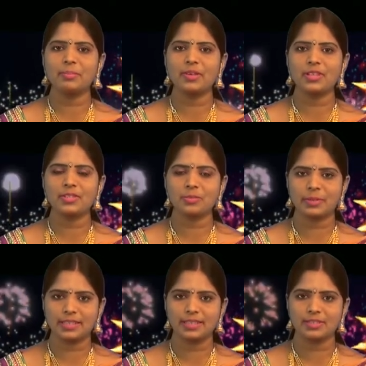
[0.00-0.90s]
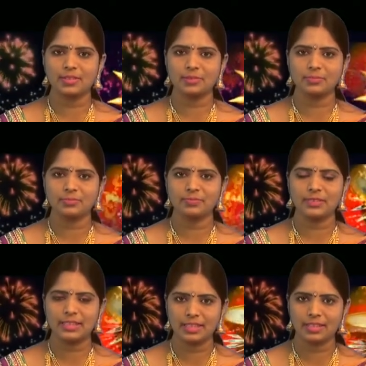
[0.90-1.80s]
దీపావళి శుభాకాంక్షలు
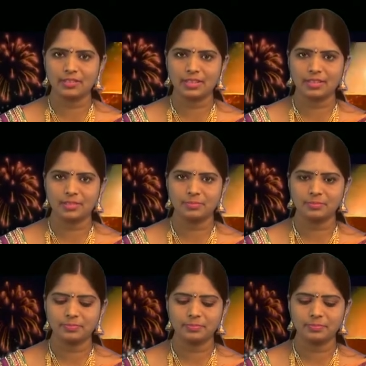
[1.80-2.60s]
ఈనాటి వార్తలు